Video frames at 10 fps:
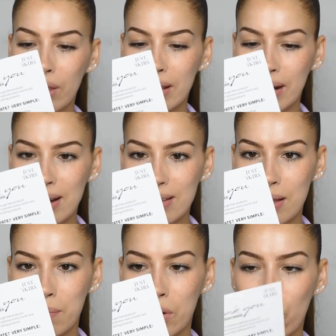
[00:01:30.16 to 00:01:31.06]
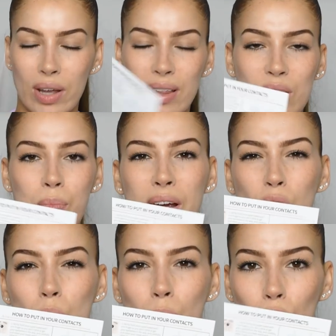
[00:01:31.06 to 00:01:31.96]
detrás veo que te
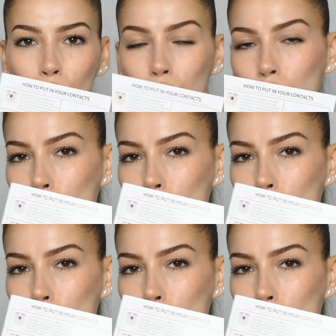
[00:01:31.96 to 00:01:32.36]
explican un poco